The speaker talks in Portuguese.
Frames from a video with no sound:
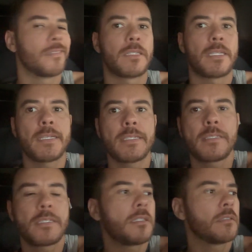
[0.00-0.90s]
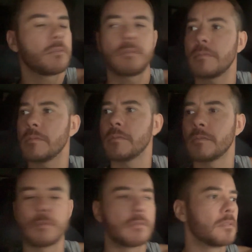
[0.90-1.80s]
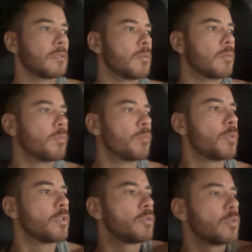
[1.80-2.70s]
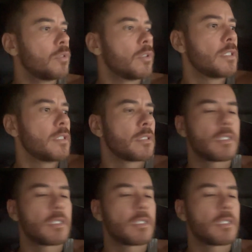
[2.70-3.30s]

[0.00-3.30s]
13.2